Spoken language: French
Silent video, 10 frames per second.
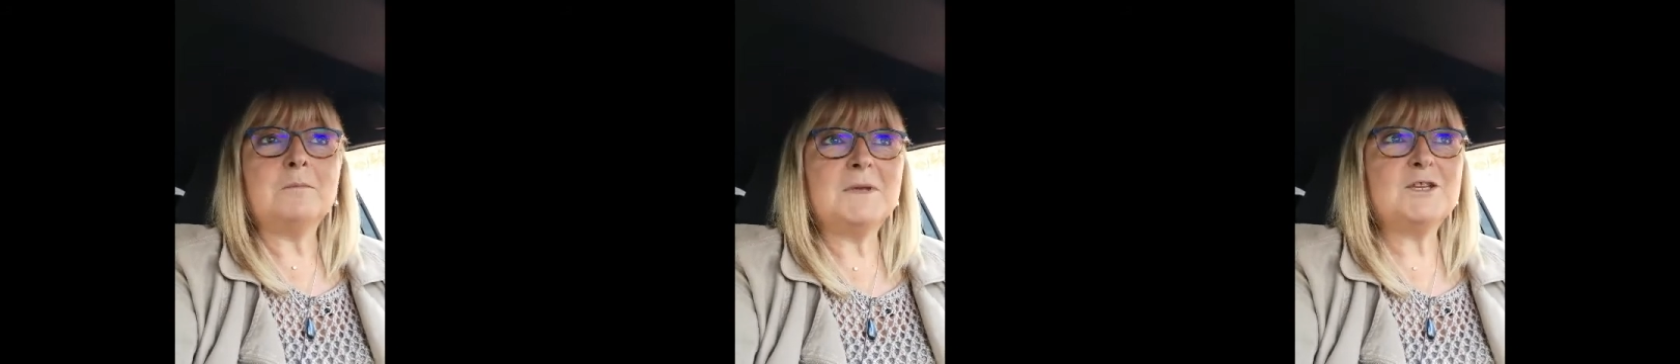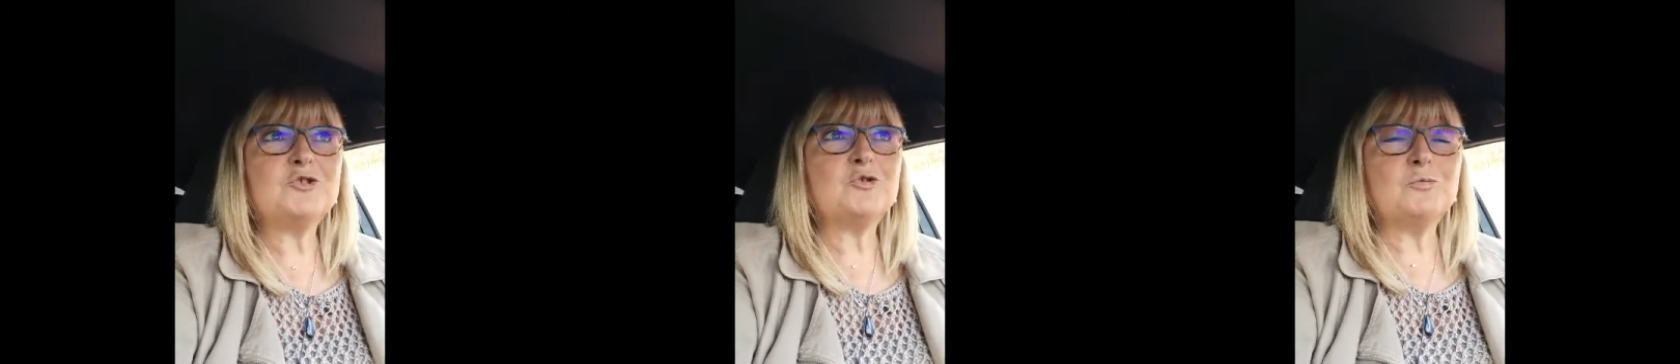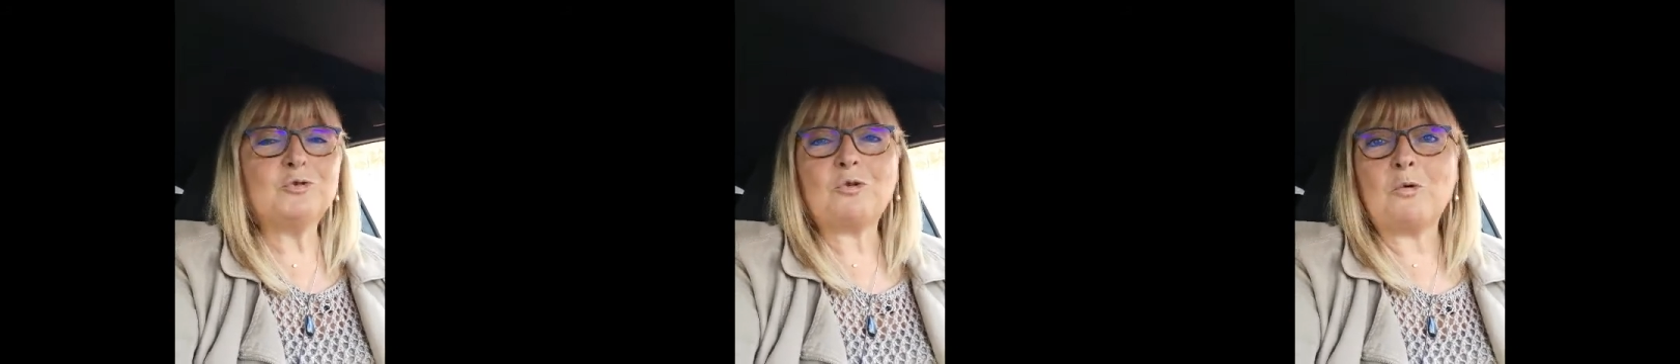Mais je
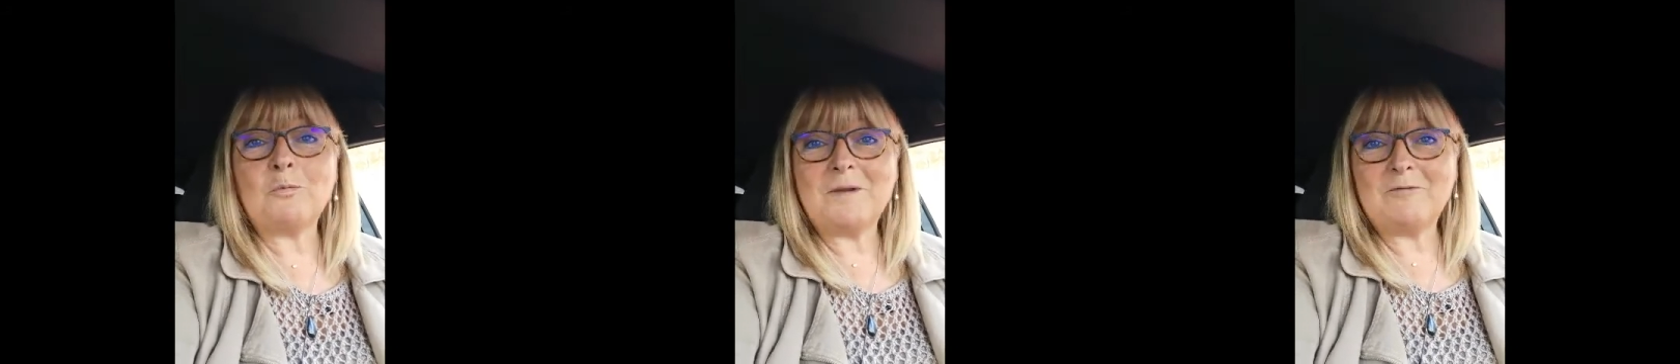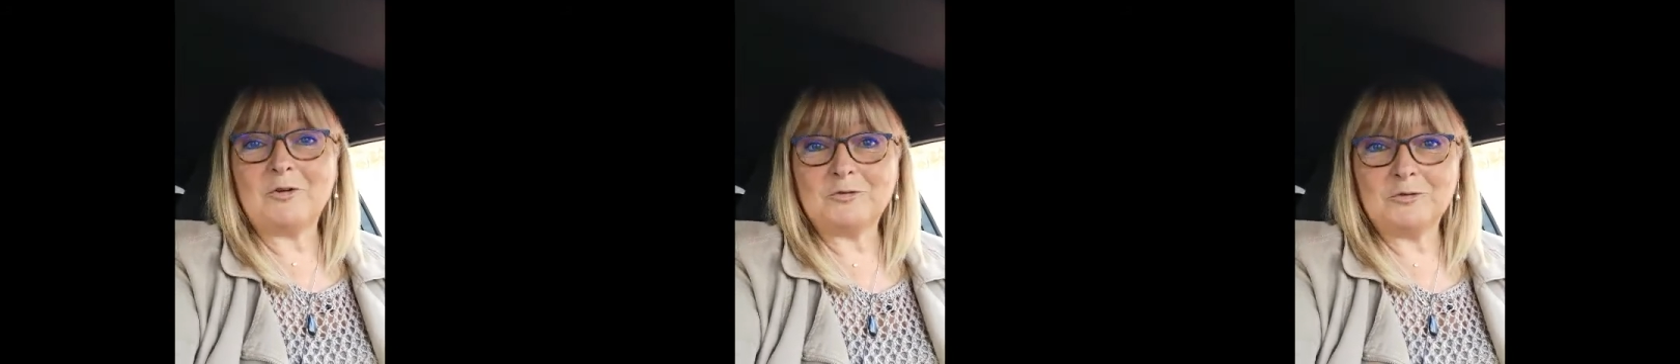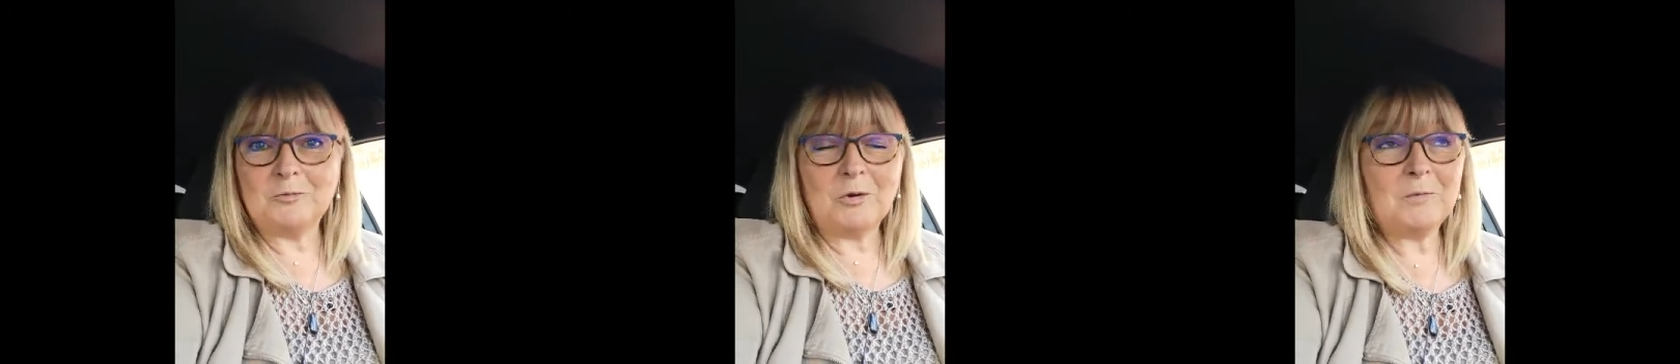me trompais
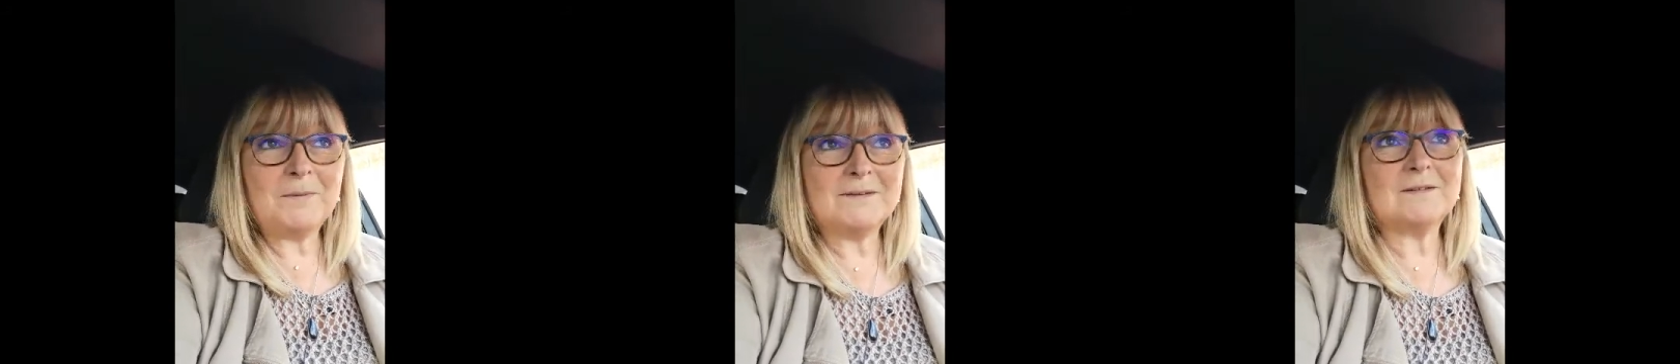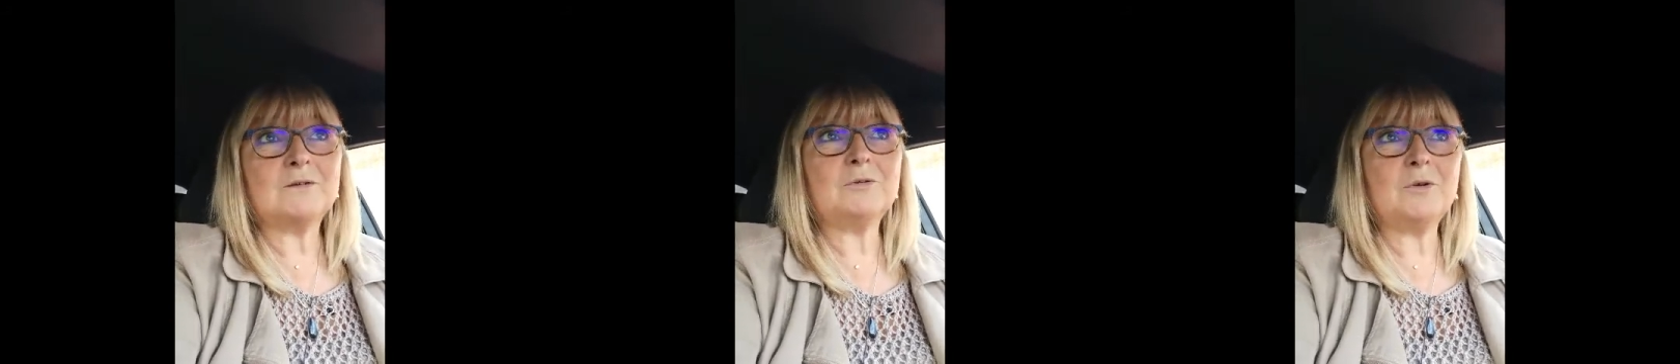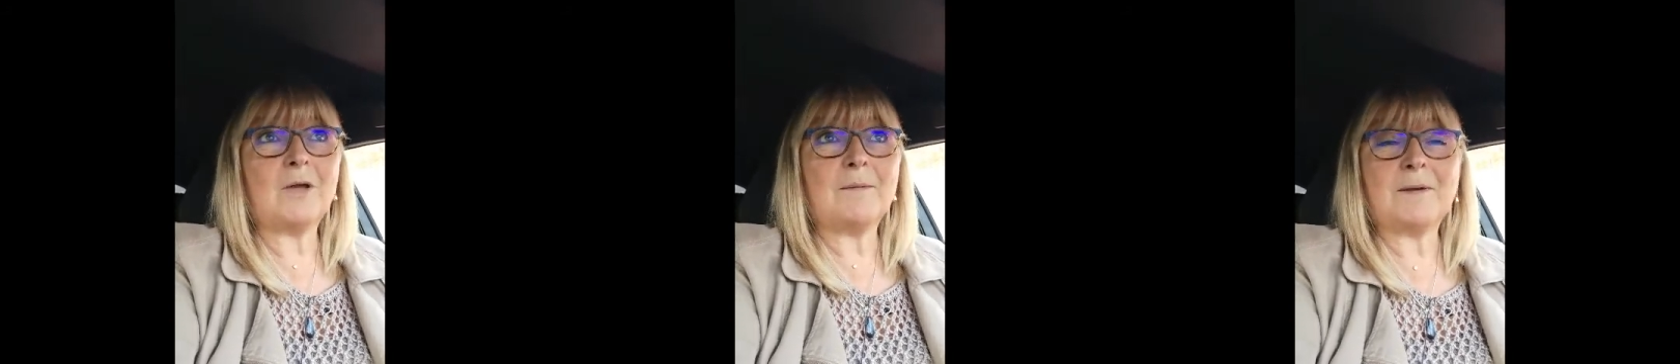fortement parce que
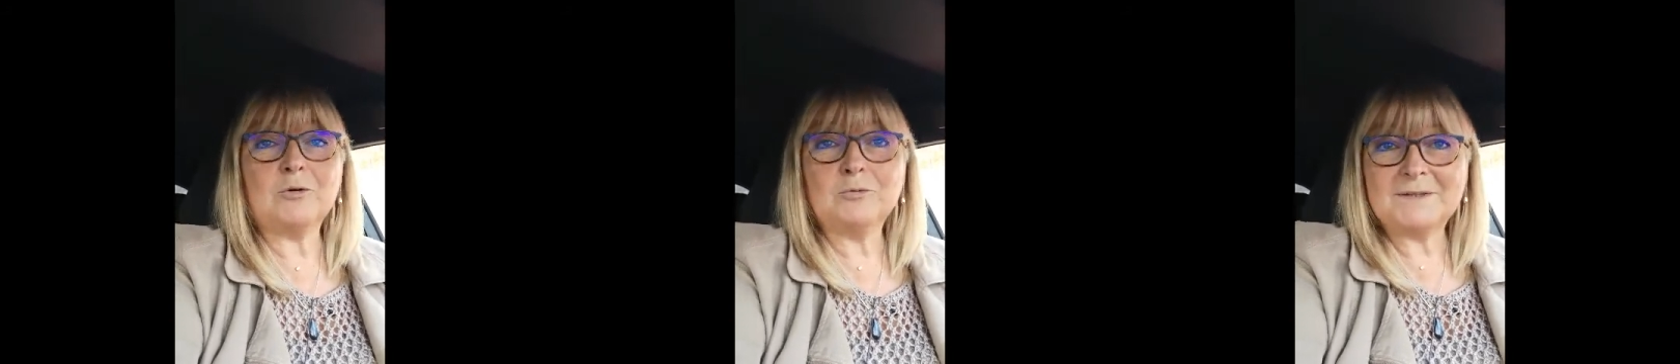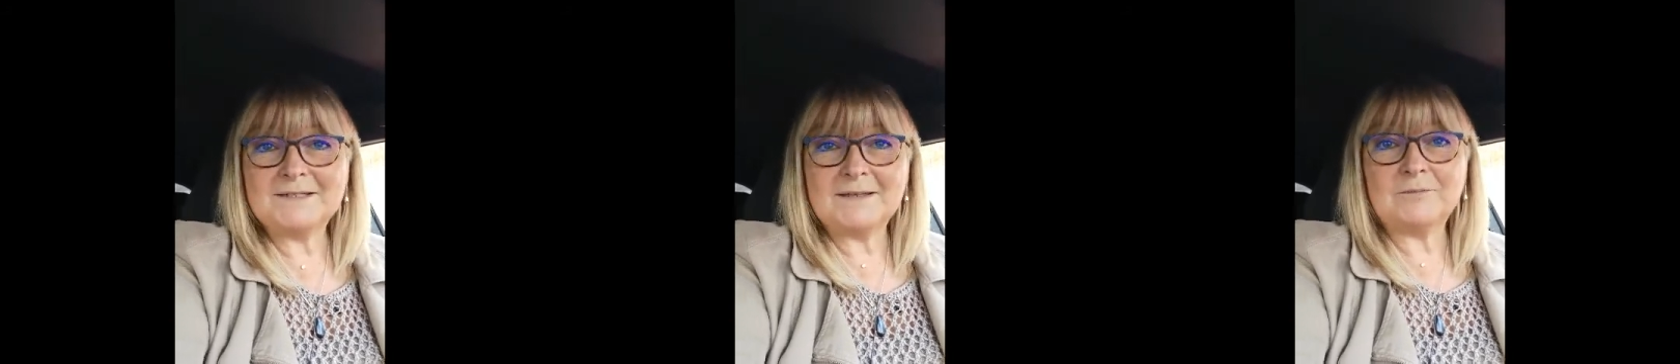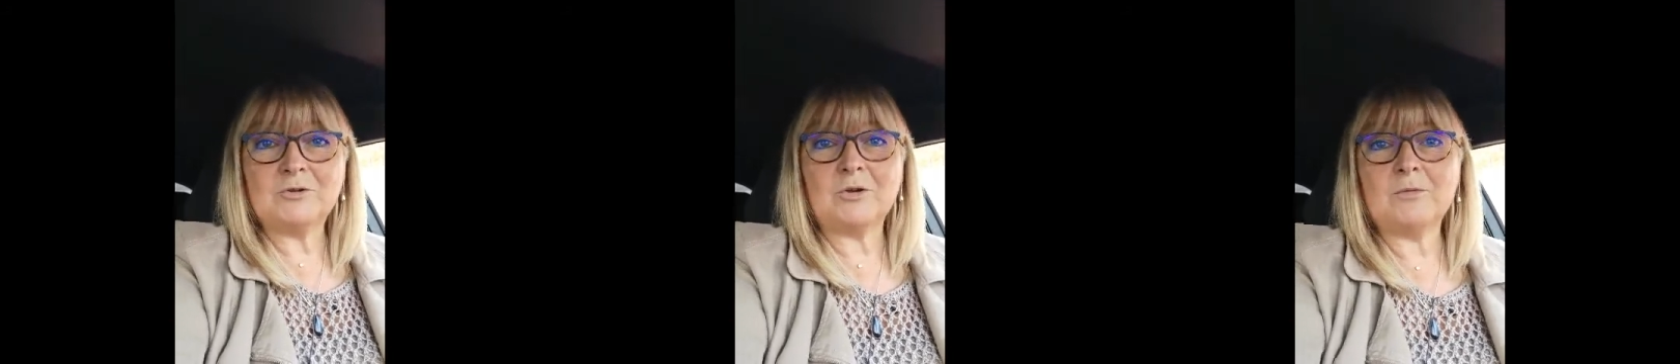après au mois de
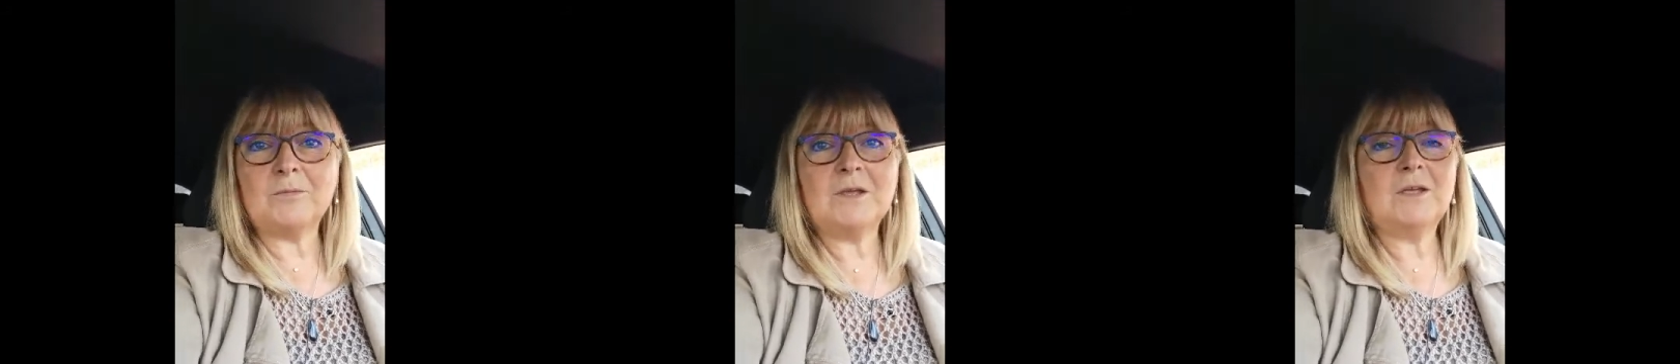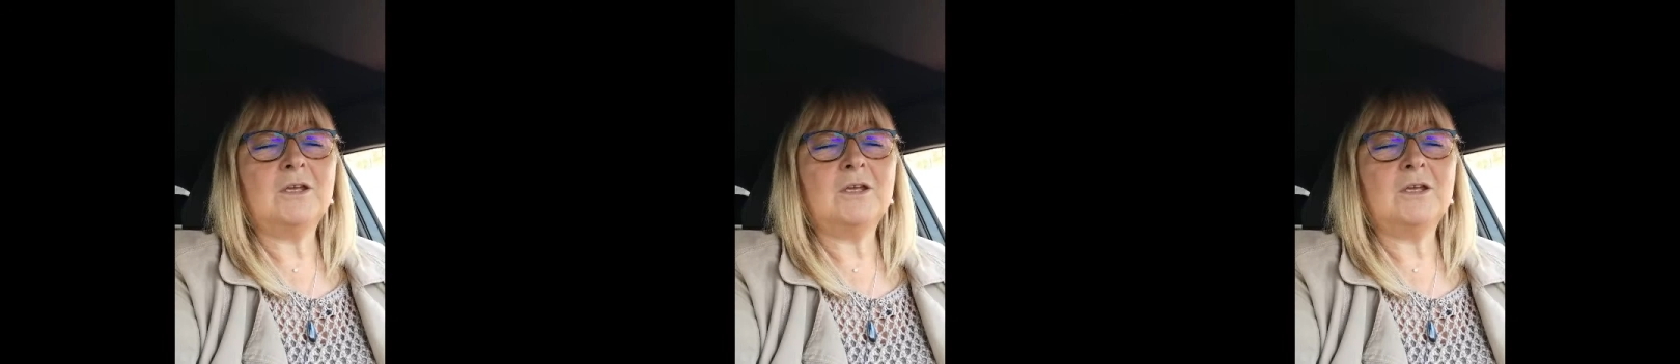septembre,